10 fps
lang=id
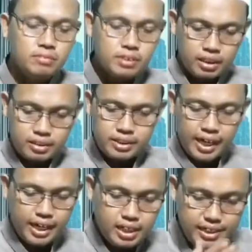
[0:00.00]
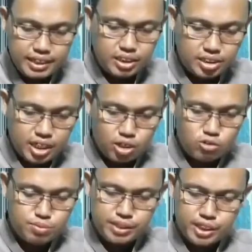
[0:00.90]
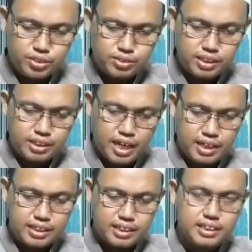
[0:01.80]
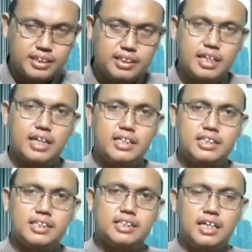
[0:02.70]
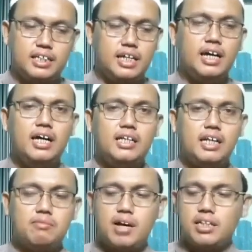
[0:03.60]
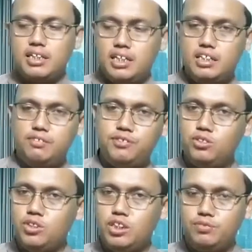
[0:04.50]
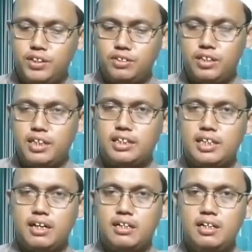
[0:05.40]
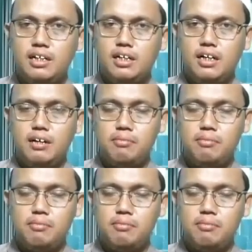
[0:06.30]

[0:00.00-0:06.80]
Jahiliyah secara umum tadi sudah tidak ada tadi, adanya jahiliyah dalam arti individu-individu tadi yang e,